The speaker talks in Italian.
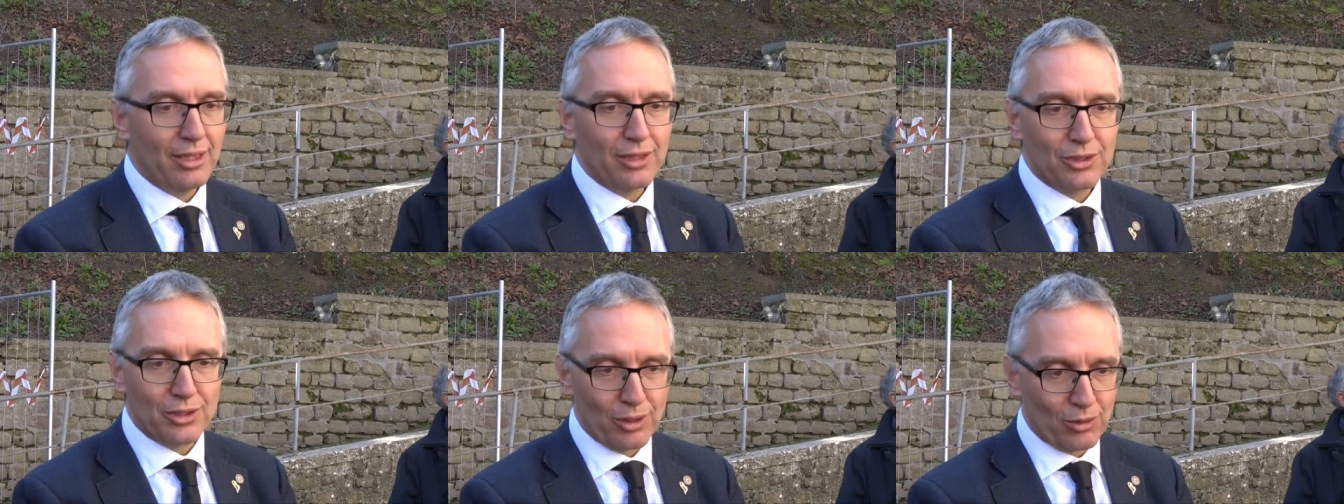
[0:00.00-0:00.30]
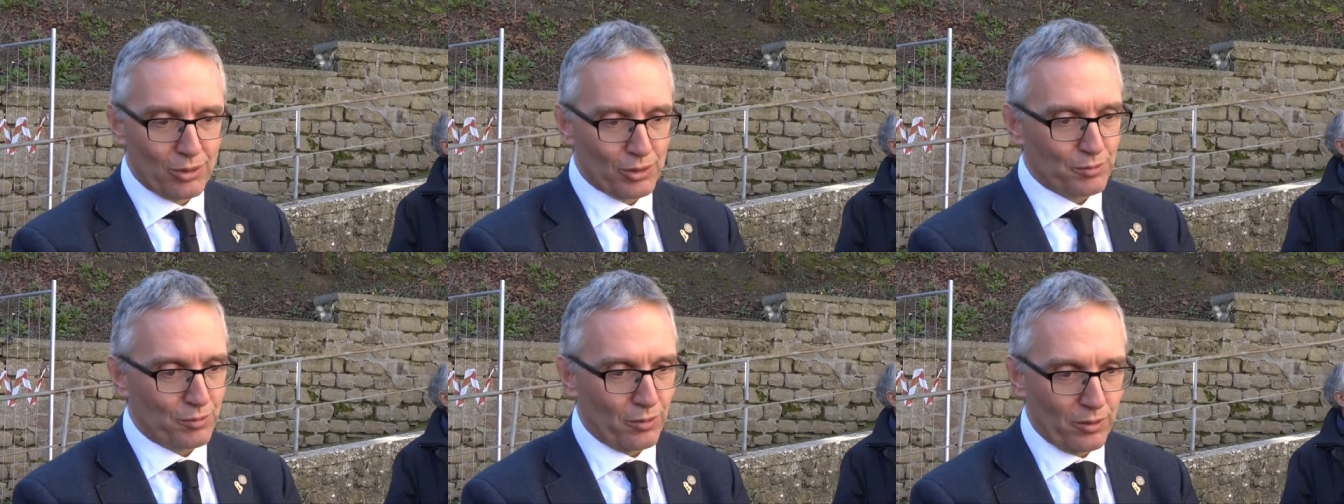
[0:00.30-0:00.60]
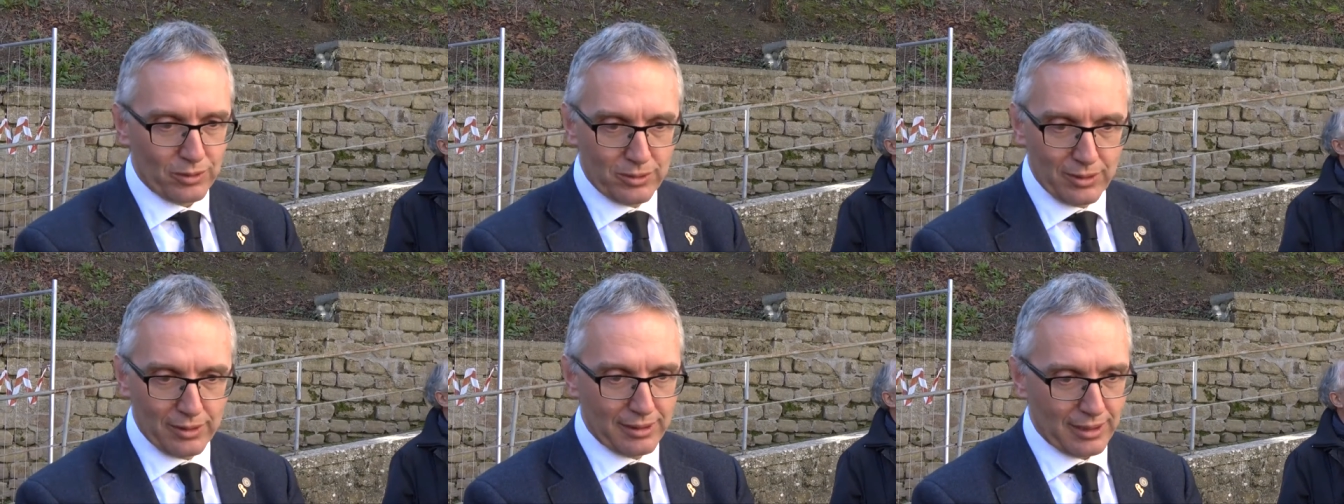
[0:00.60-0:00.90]
c'è uno
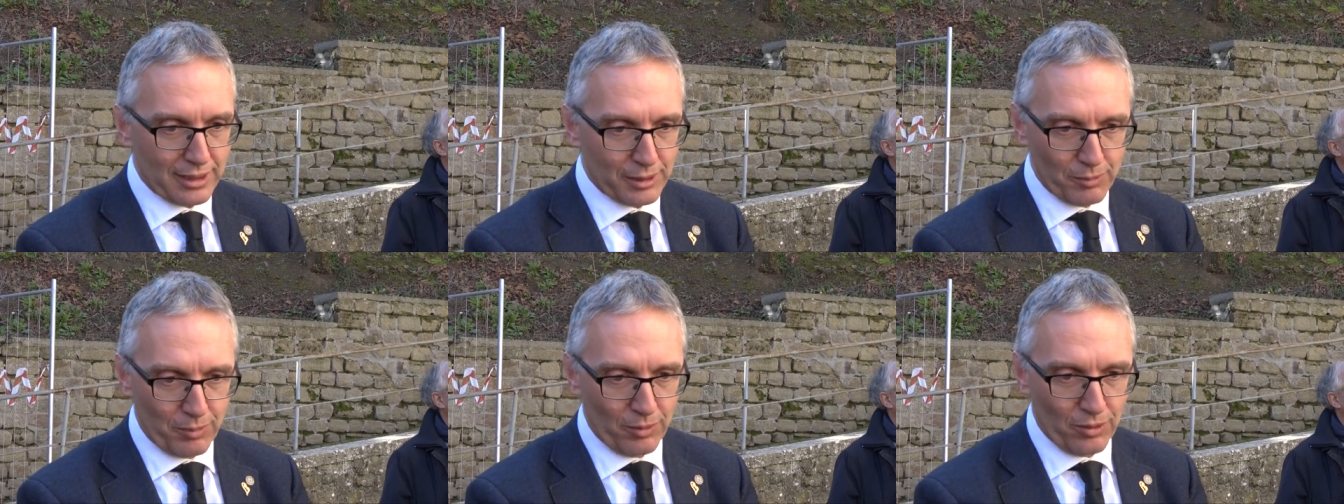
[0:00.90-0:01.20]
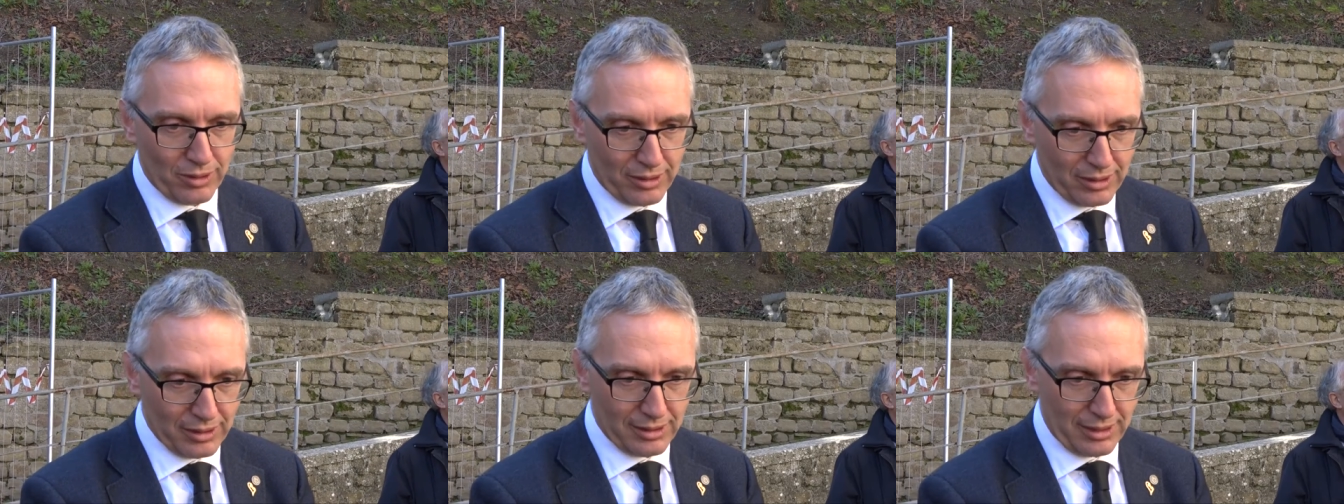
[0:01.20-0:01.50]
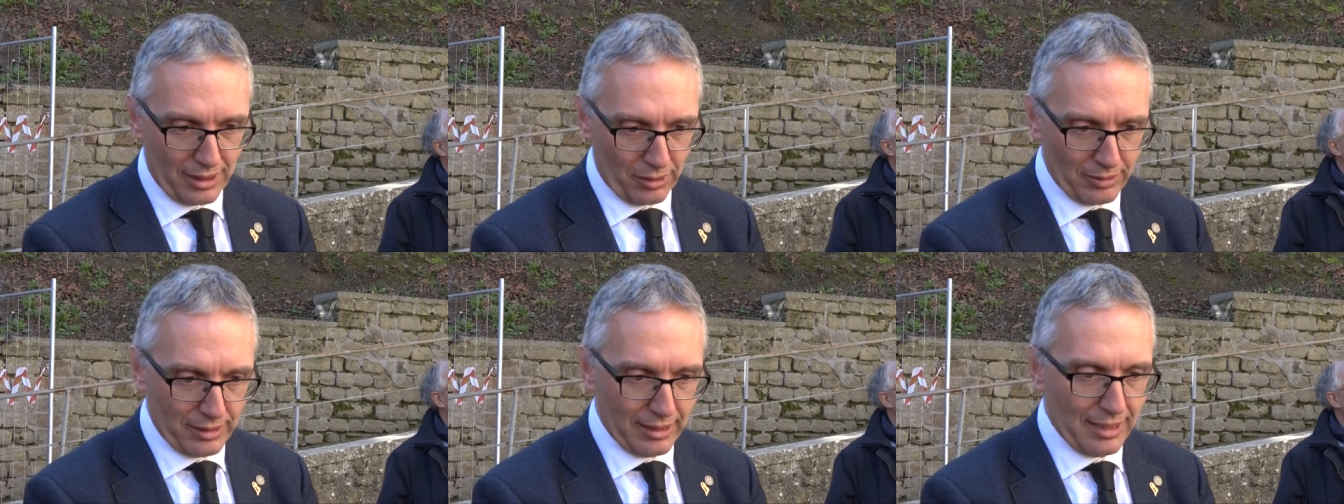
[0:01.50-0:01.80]
sforzo di trasporti
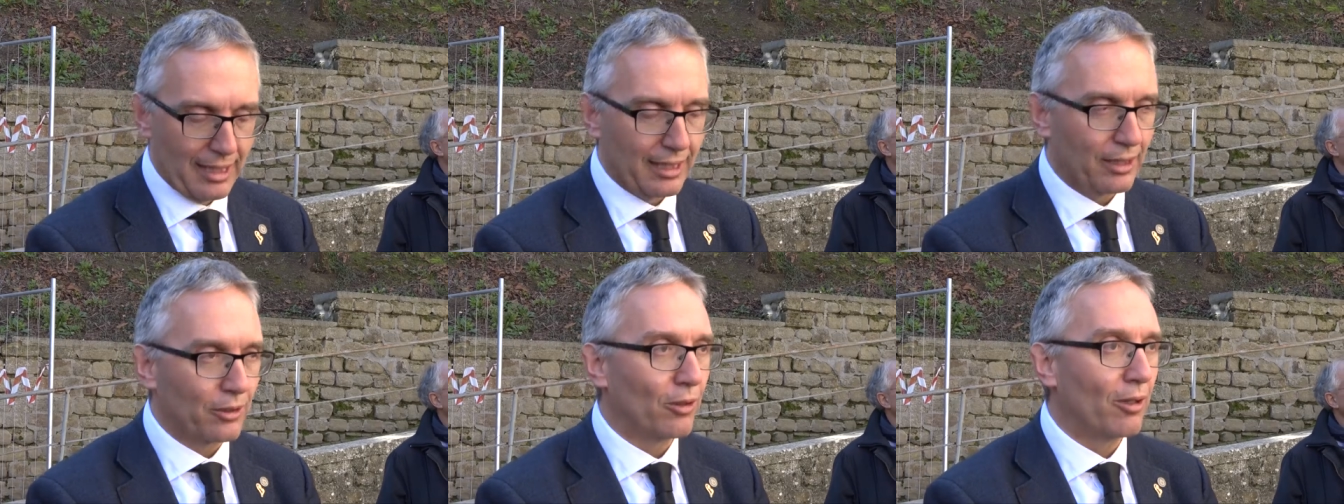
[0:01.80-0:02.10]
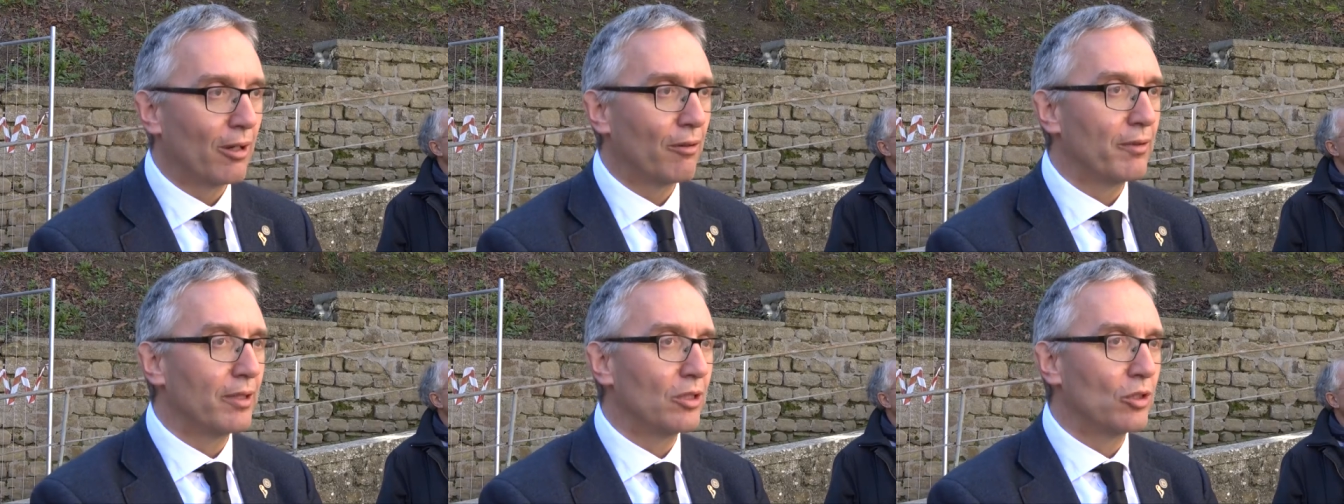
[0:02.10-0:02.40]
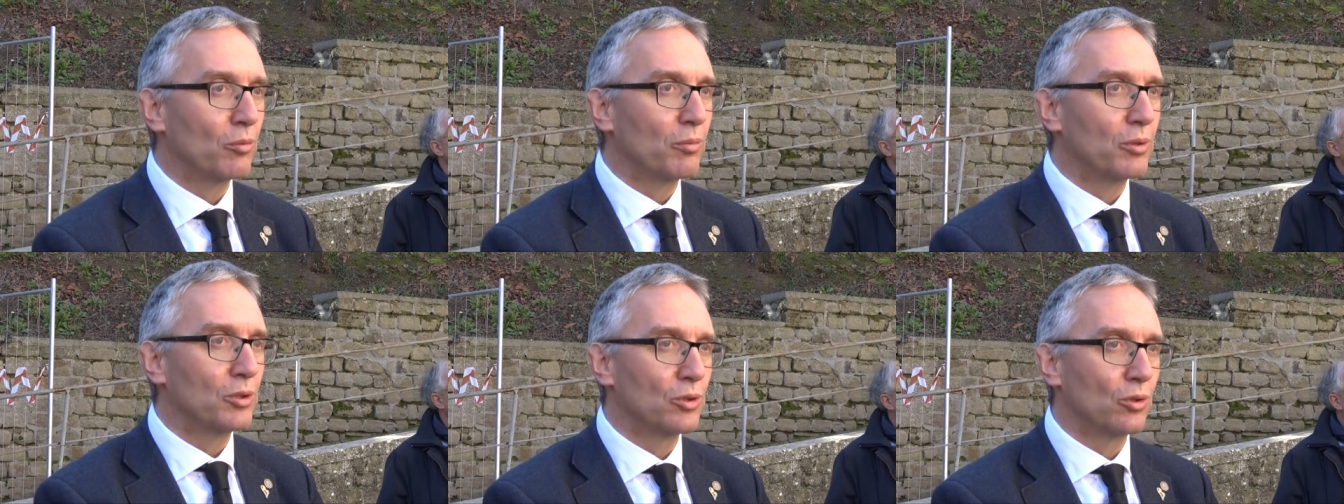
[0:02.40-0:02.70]
straordinario.
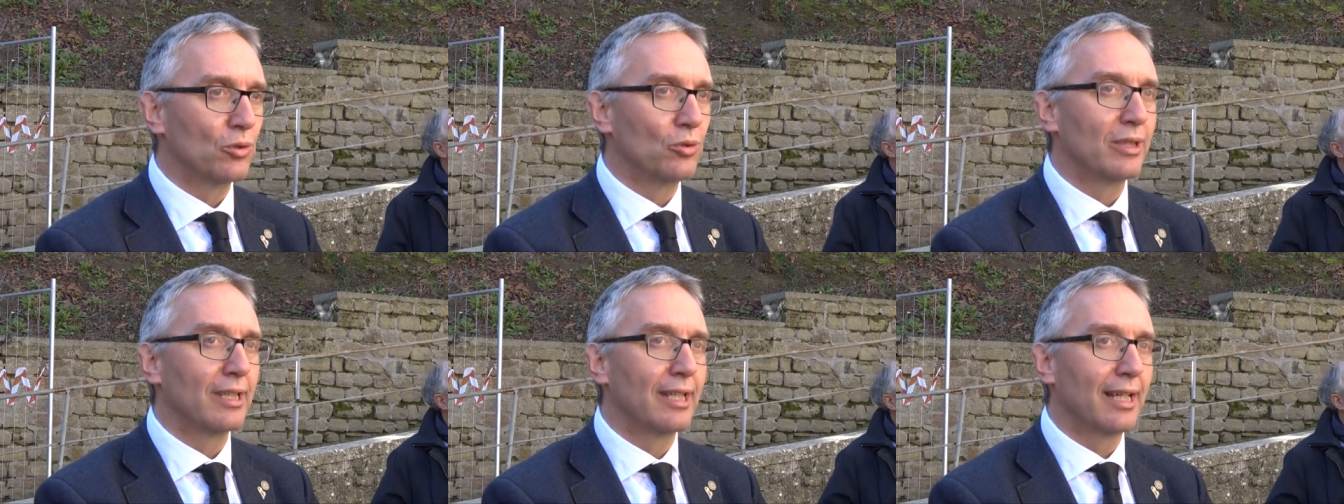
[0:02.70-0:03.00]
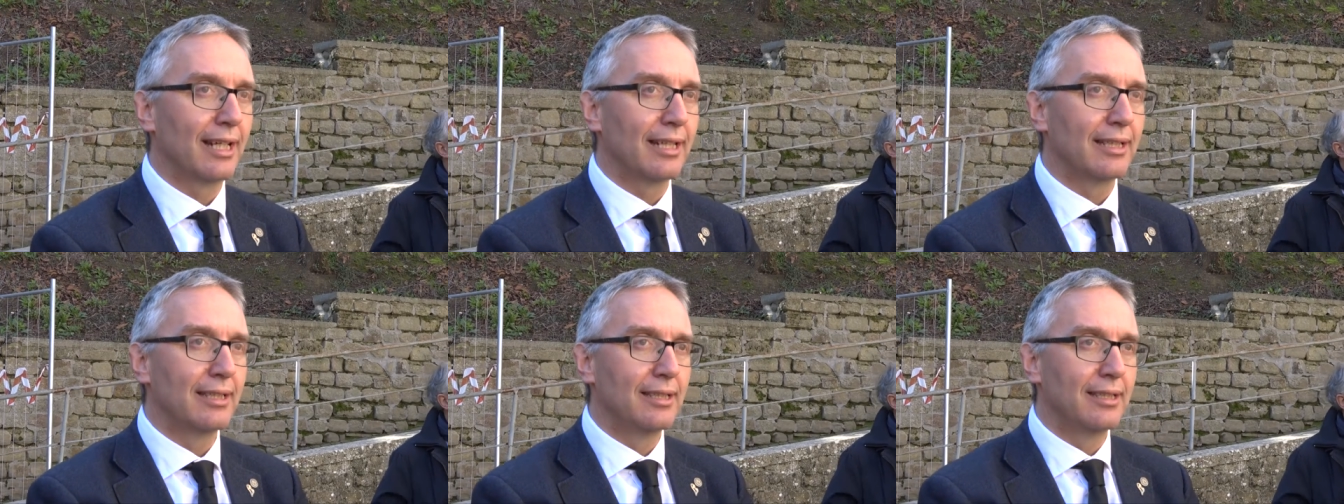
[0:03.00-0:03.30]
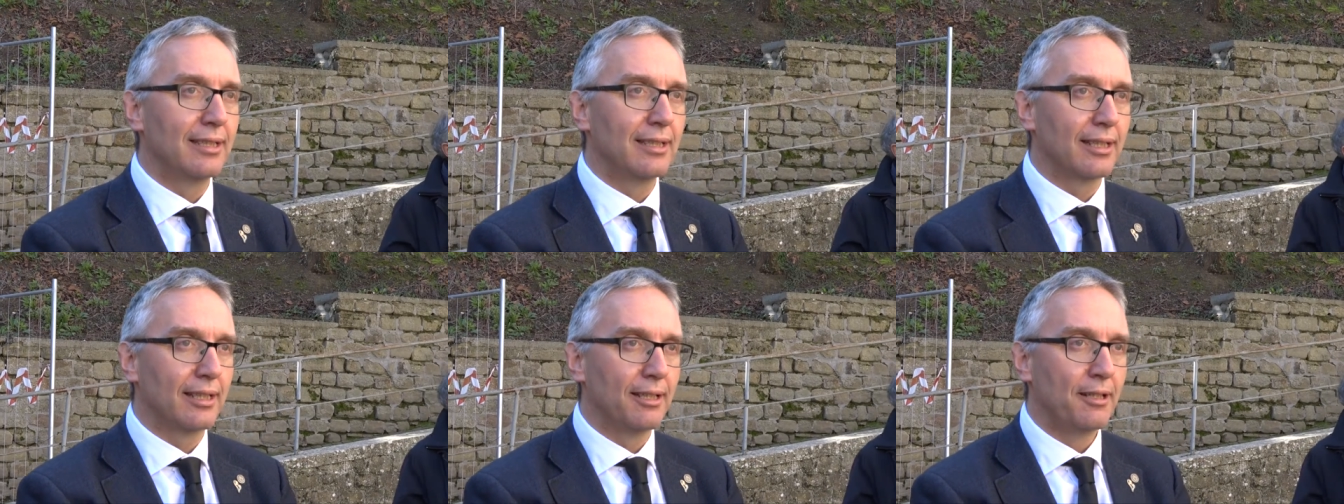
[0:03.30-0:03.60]
Avendo bisogno di
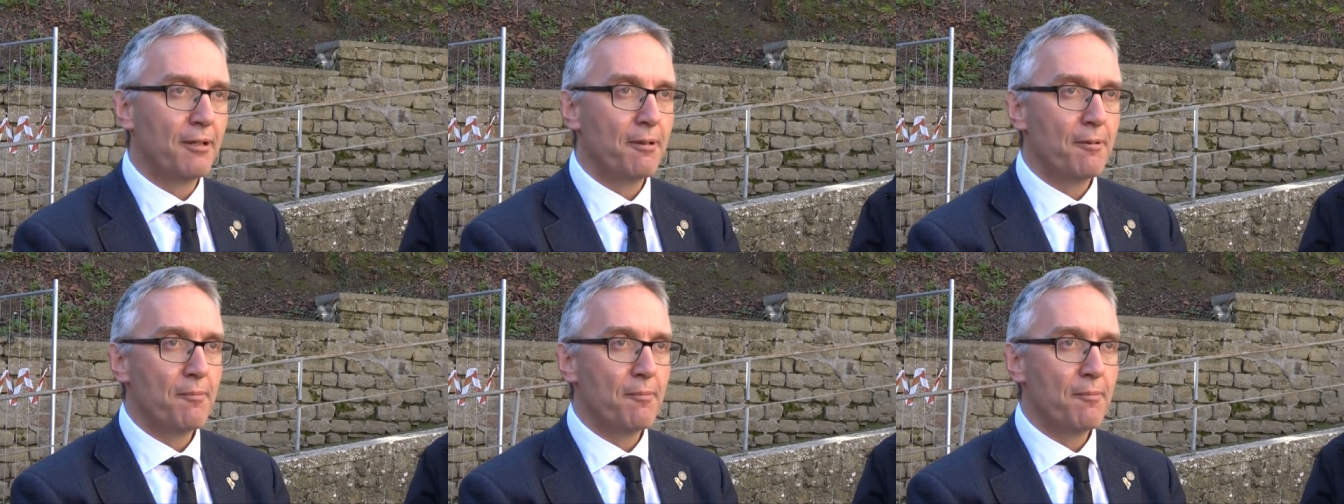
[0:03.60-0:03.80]
garantire